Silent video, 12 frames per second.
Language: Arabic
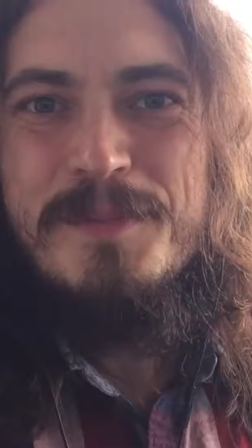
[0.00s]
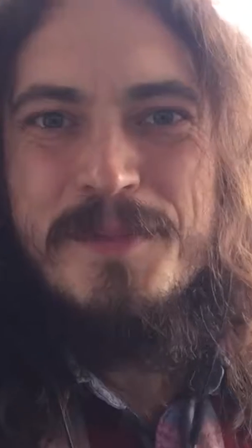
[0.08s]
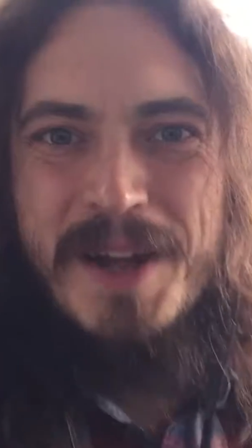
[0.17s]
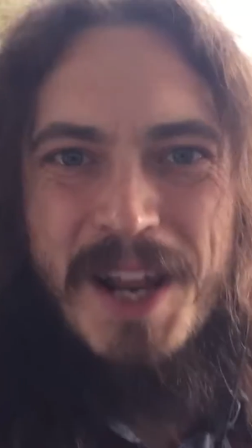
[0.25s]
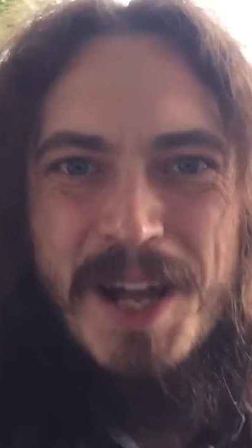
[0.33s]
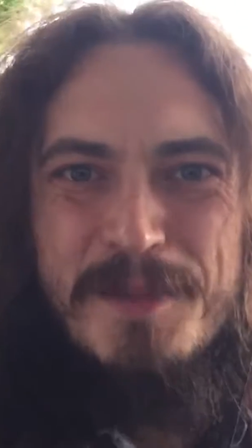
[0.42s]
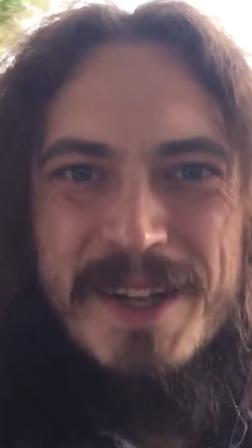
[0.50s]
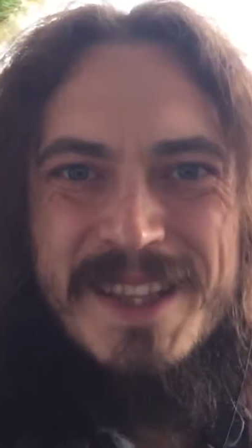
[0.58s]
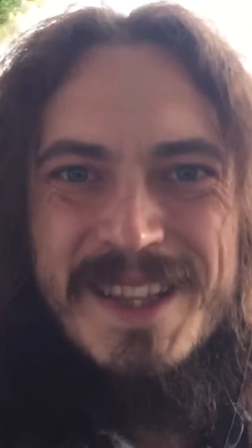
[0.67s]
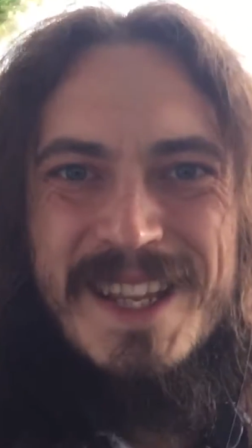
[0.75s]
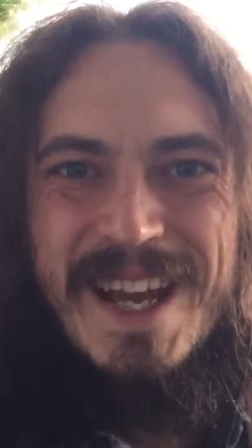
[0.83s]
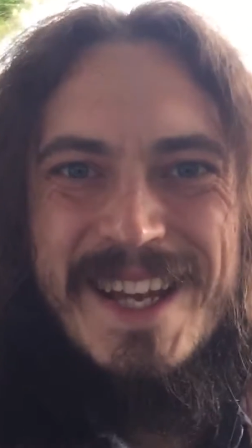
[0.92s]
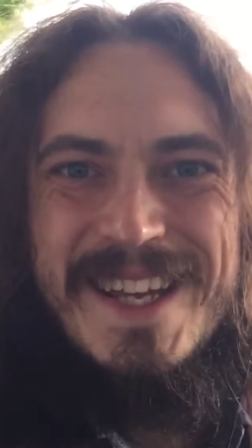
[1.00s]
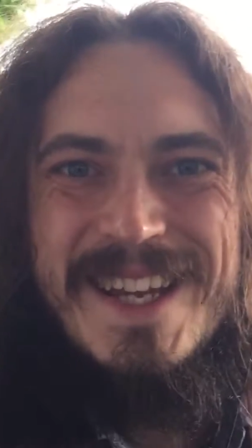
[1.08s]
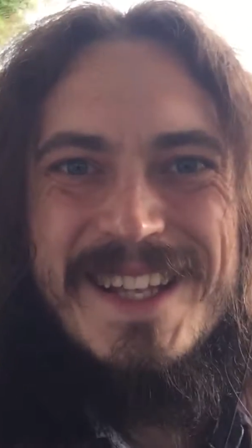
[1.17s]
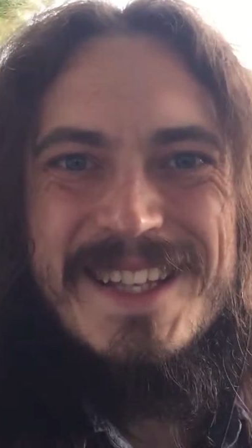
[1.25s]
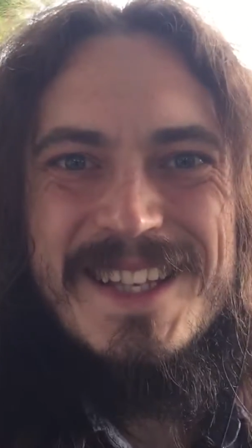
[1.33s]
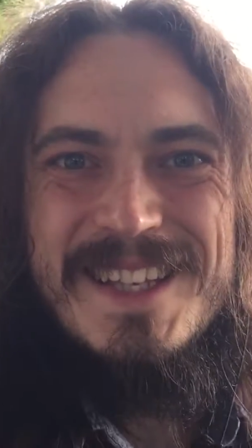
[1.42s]
مرحبا
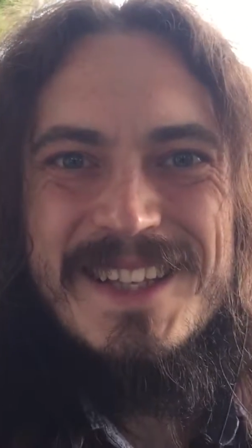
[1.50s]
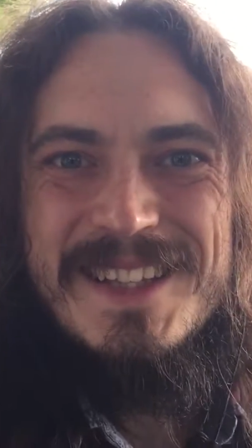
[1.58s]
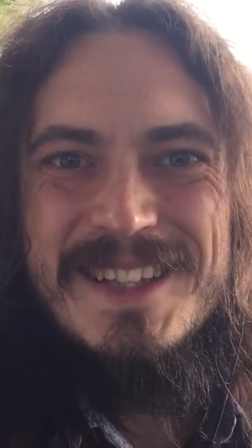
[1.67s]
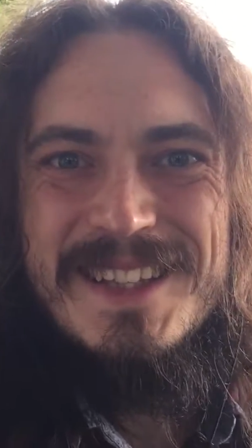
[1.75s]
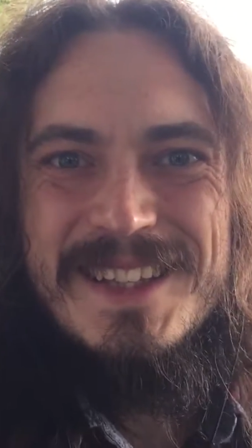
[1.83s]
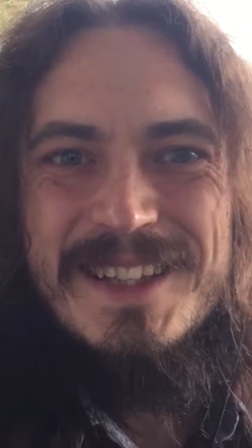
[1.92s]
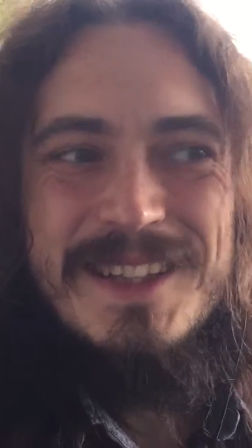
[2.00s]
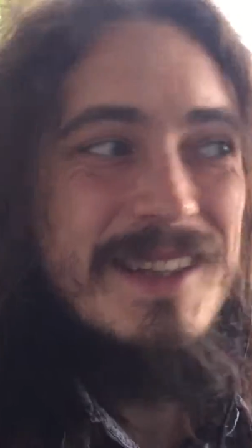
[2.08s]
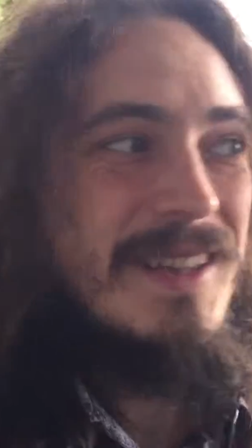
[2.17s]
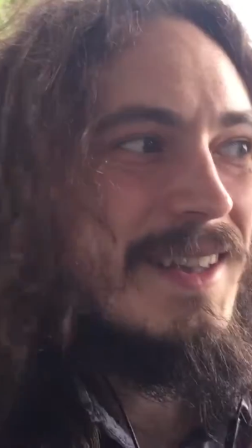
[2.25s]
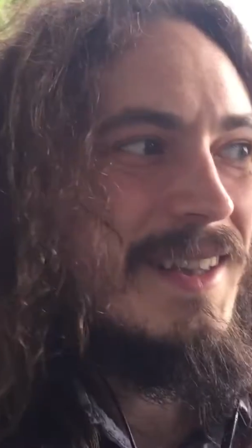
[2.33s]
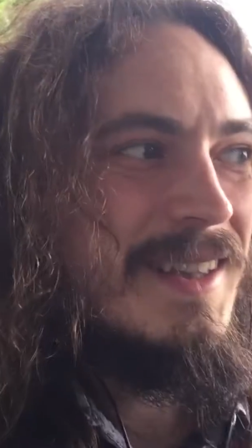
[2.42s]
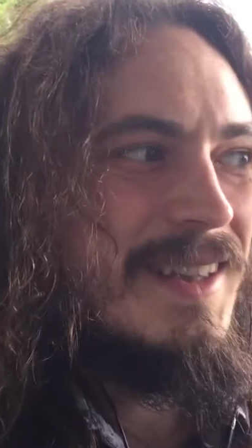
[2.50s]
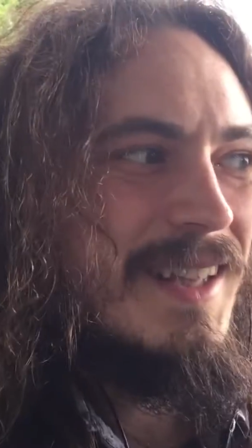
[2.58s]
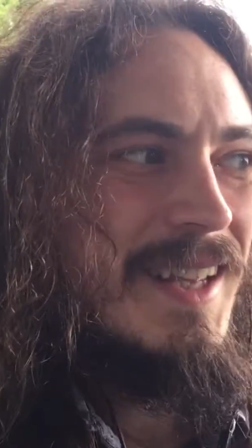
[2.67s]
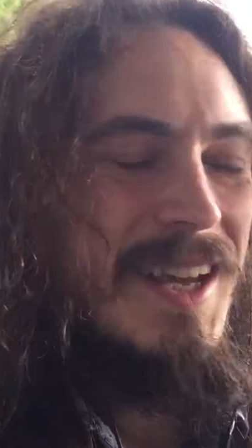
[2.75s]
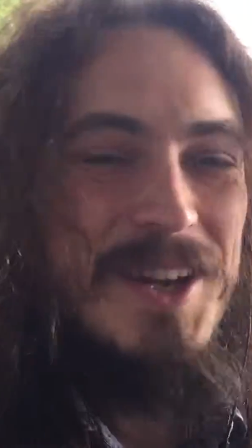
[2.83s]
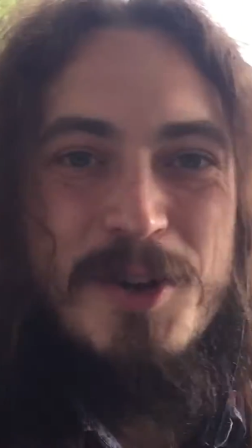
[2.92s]
تحياتي
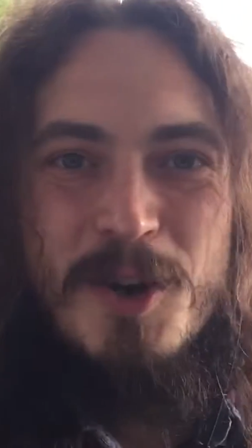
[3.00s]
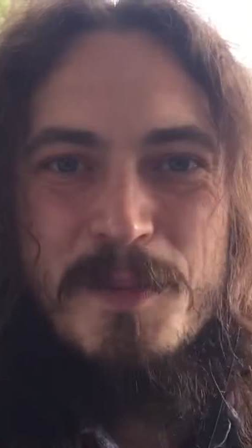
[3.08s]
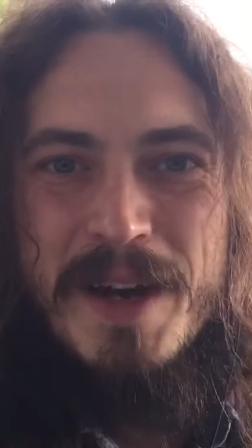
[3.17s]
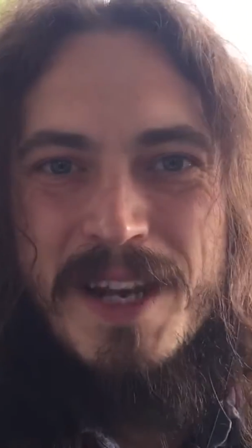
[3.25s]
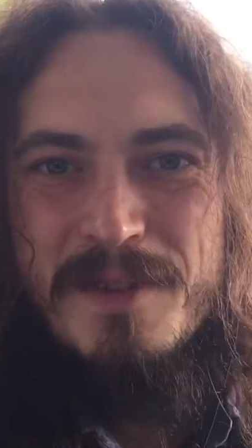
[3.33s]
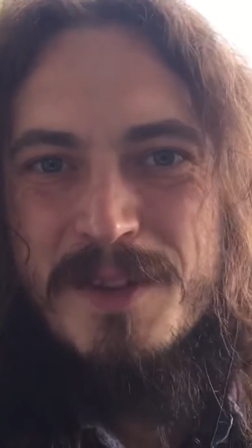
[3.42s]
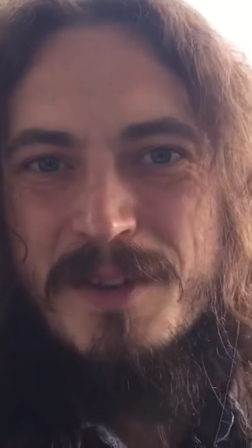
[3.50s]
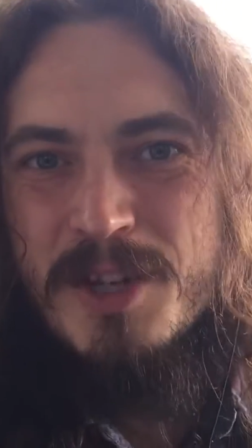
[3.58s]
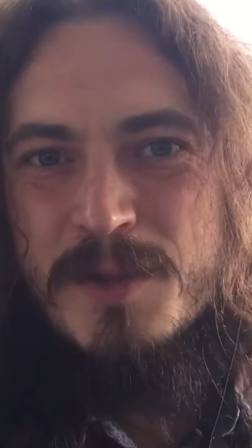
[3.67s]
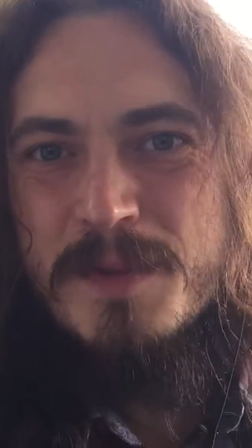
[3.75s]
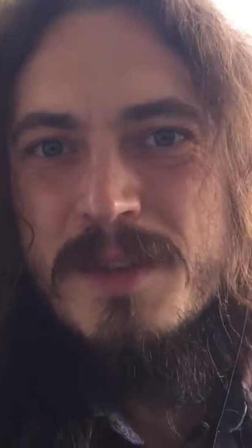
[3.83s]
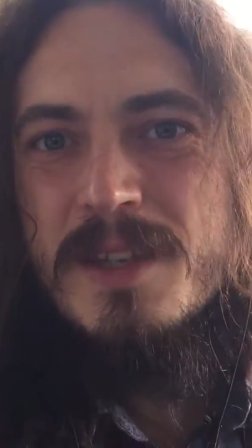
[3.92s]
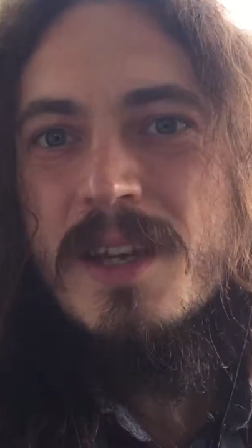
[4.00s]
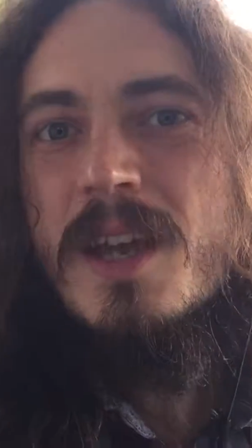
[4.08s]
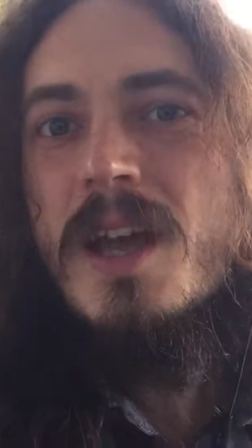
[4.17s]
اليوم أنا في ريتشموند